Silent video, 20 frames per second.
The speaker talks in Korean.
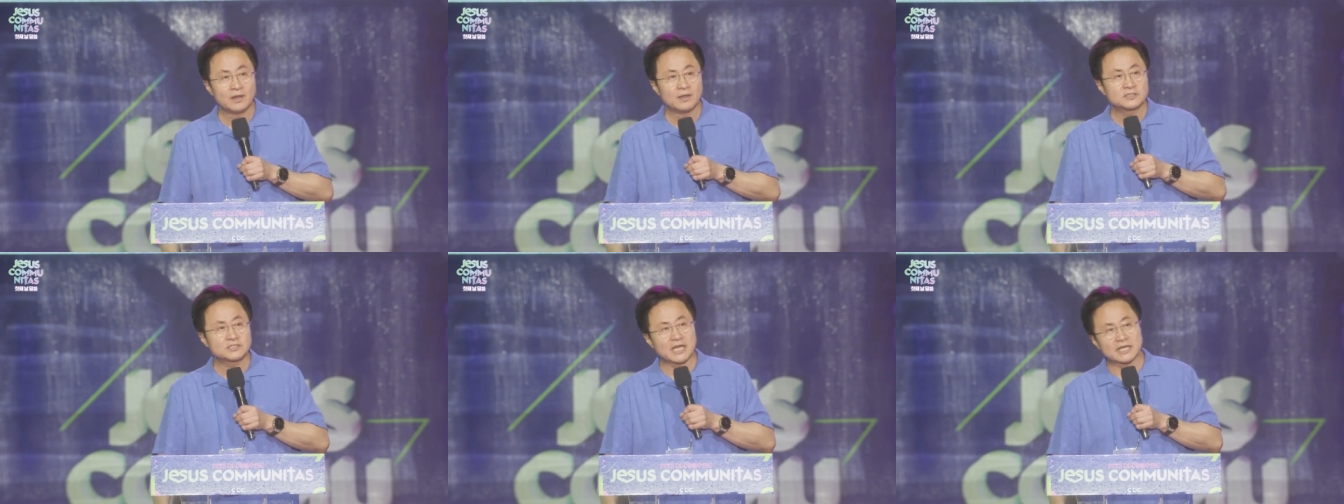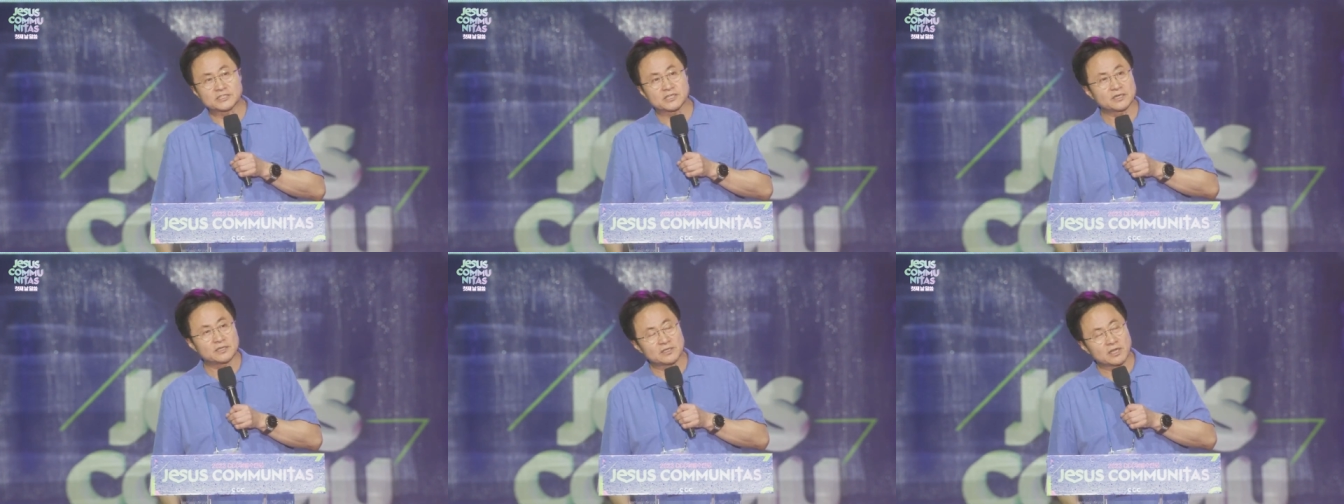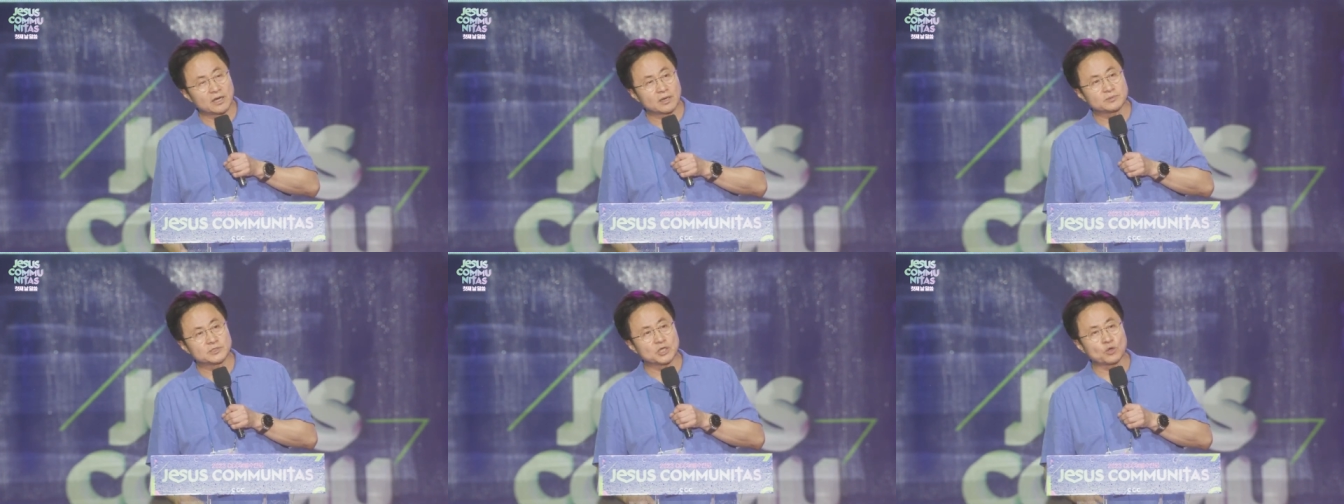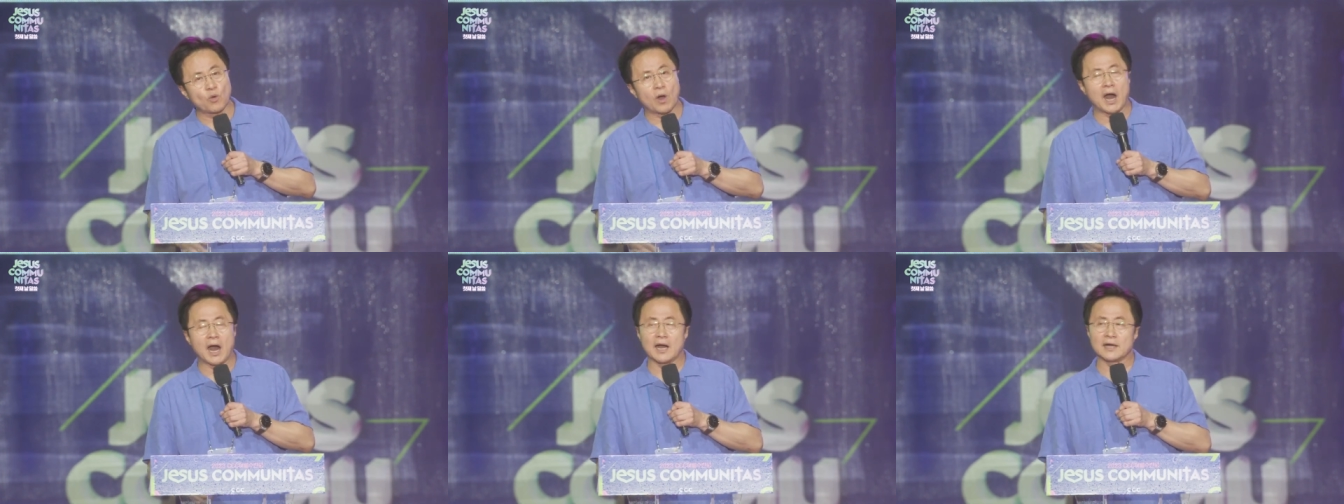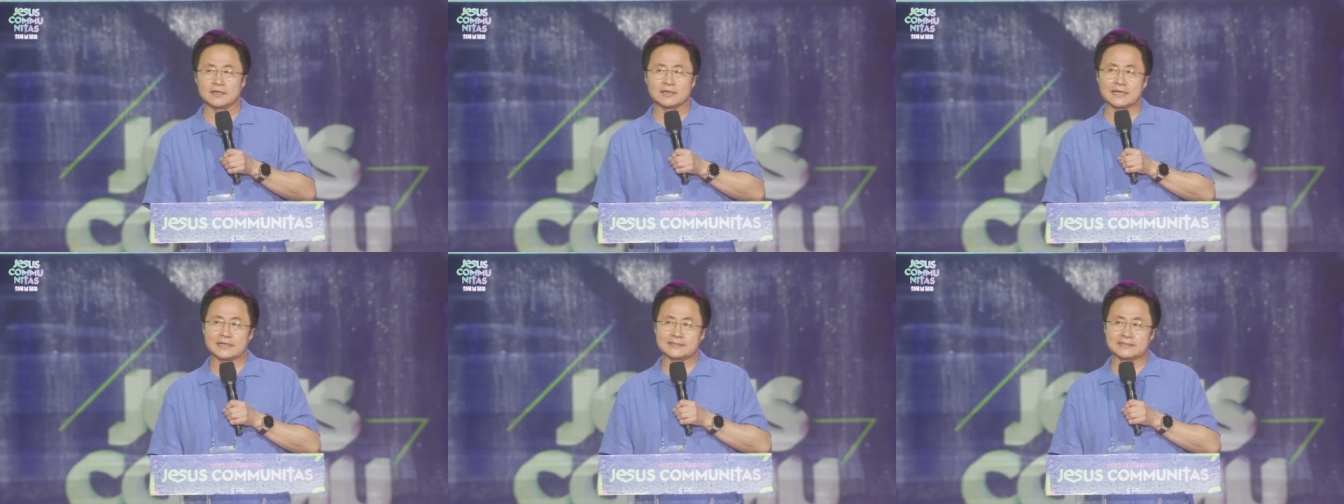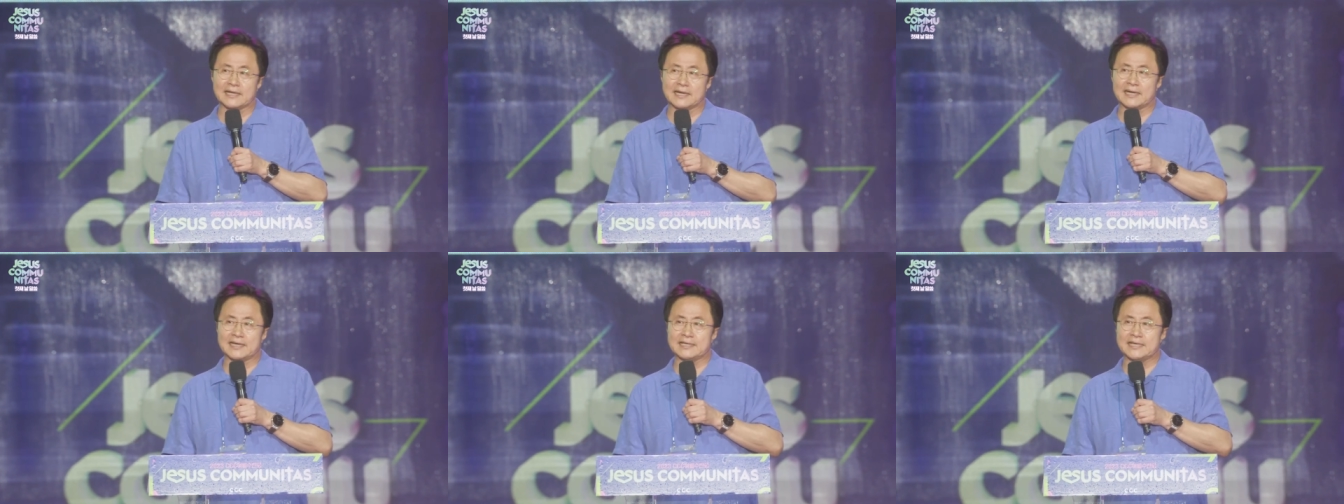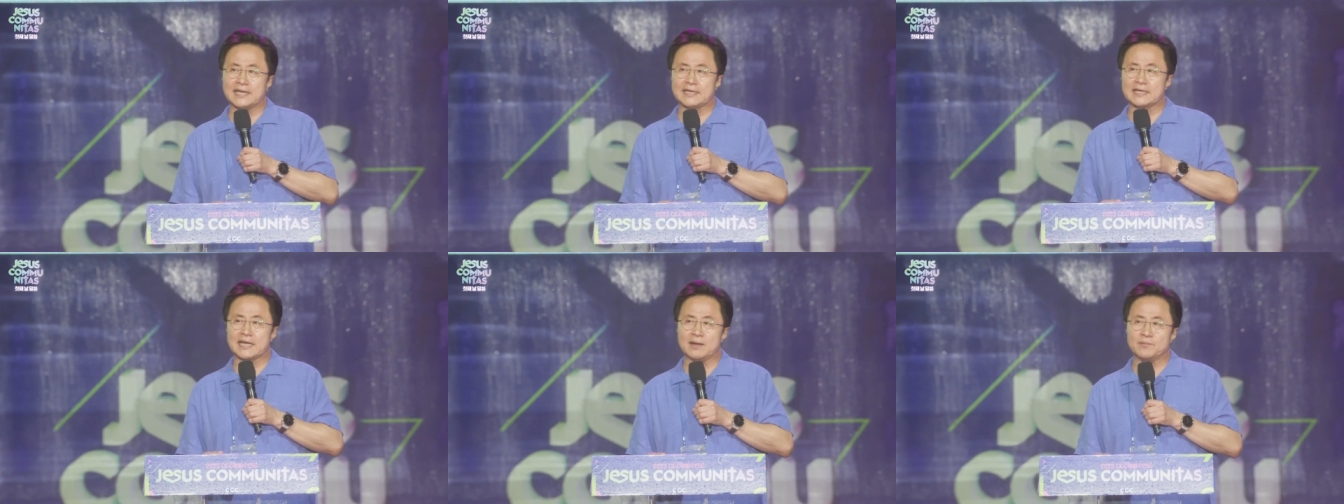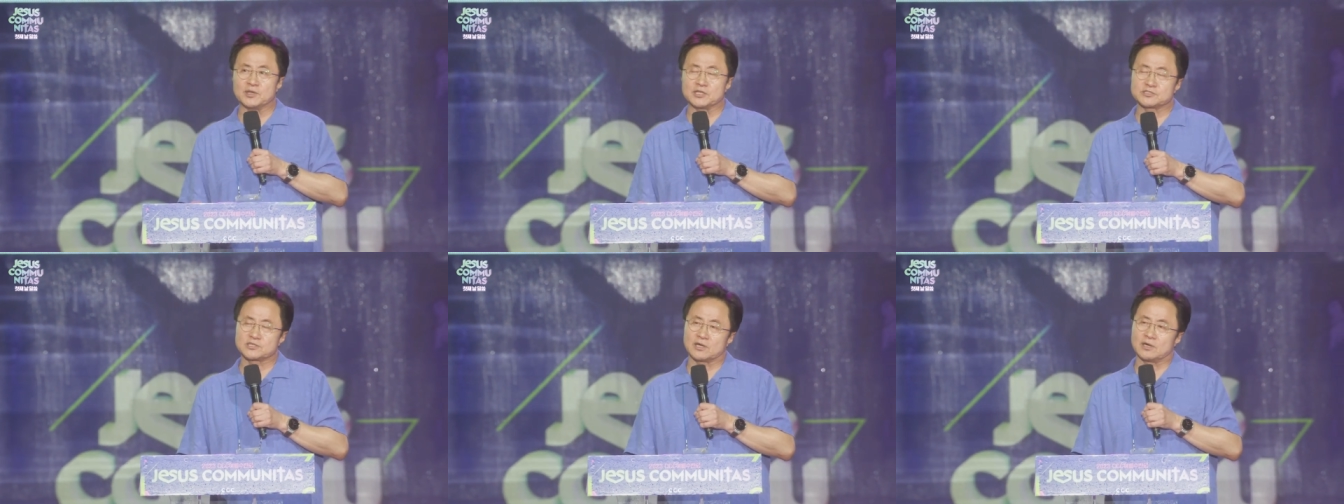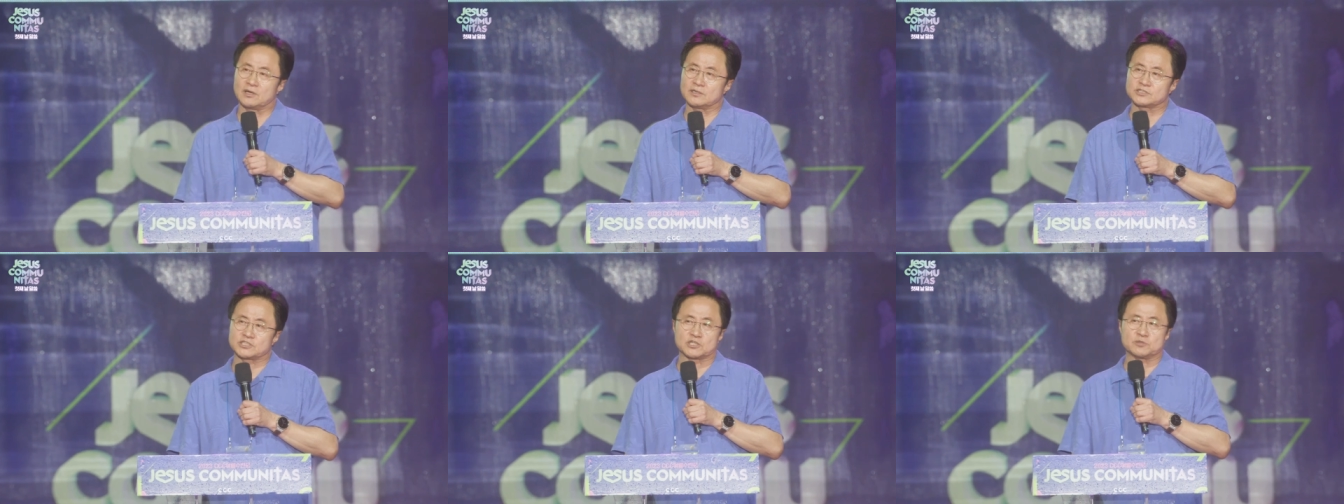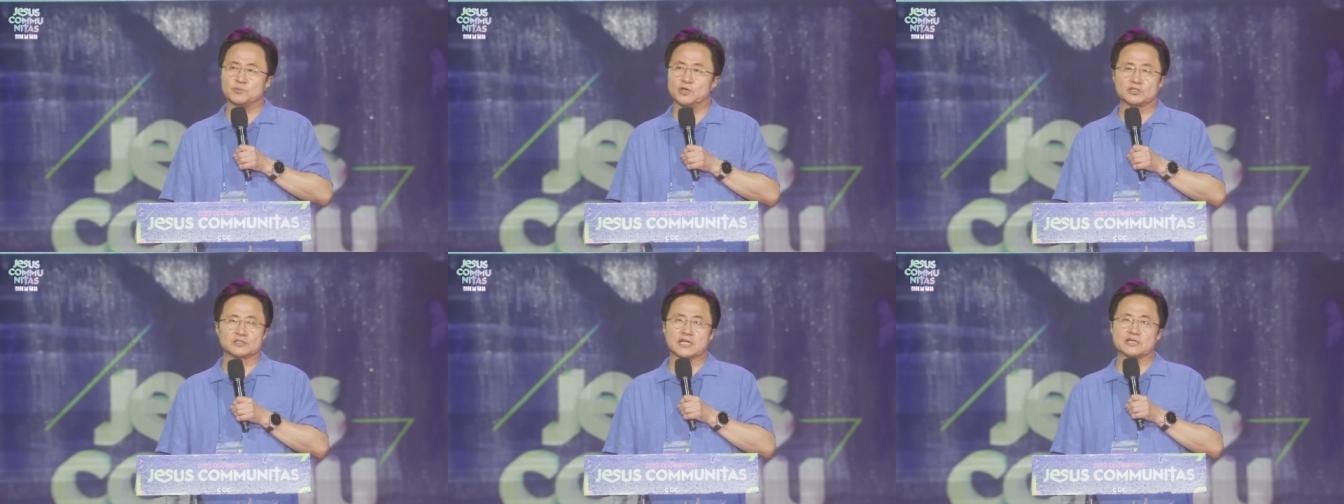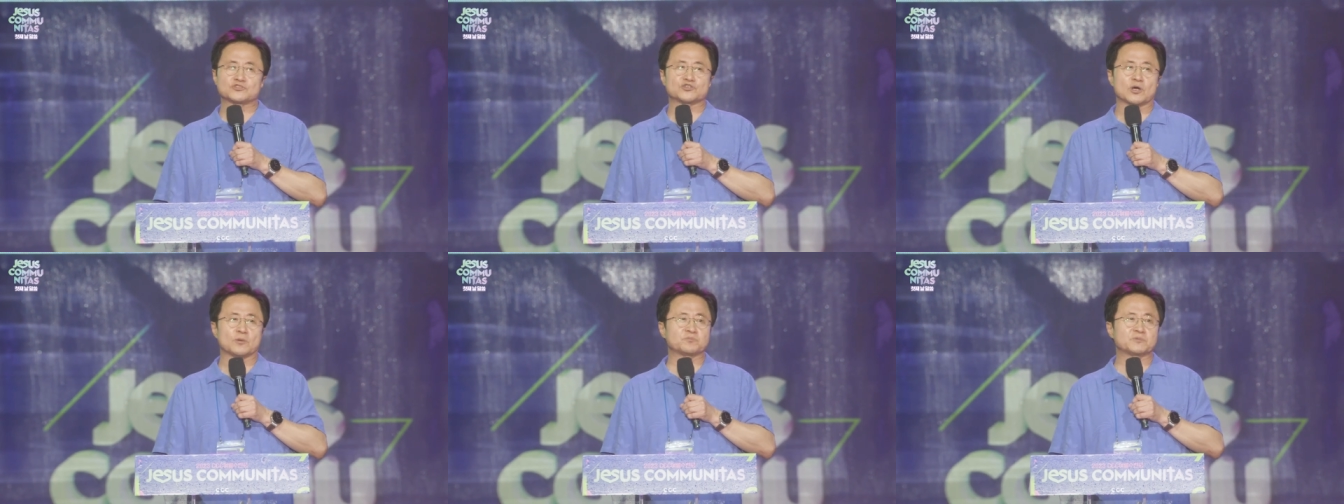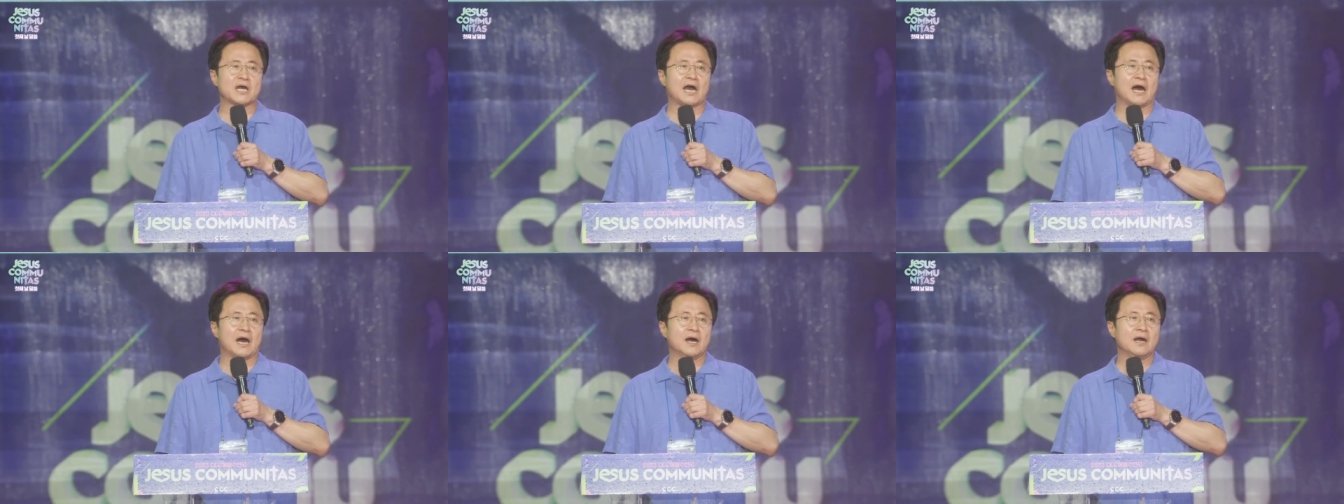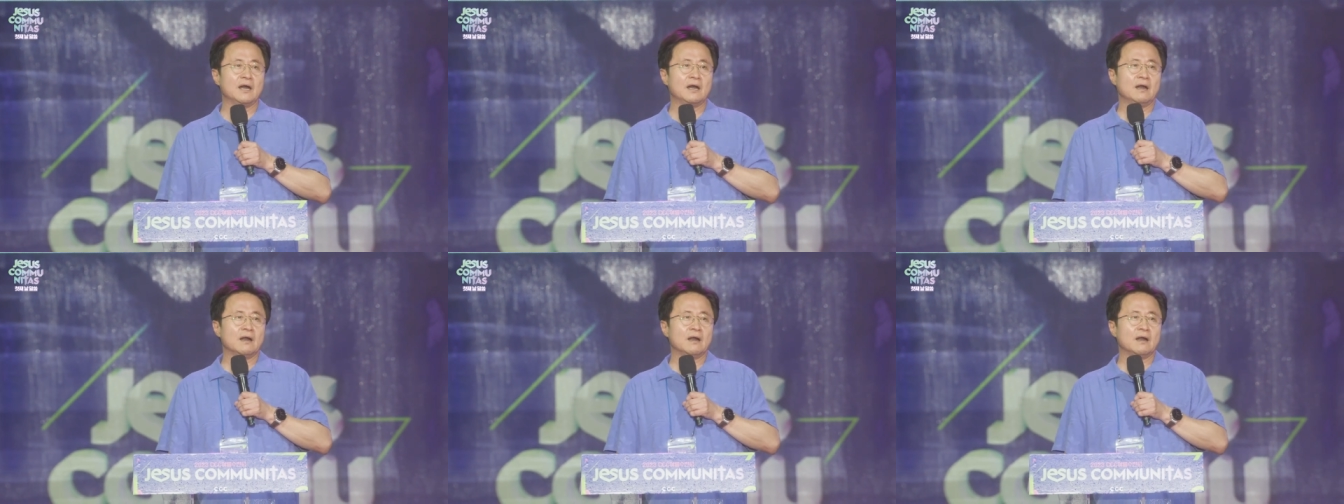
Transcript: 사실은 여러분이 과학을 갖다가 얘기하면서 증명될 수 없다.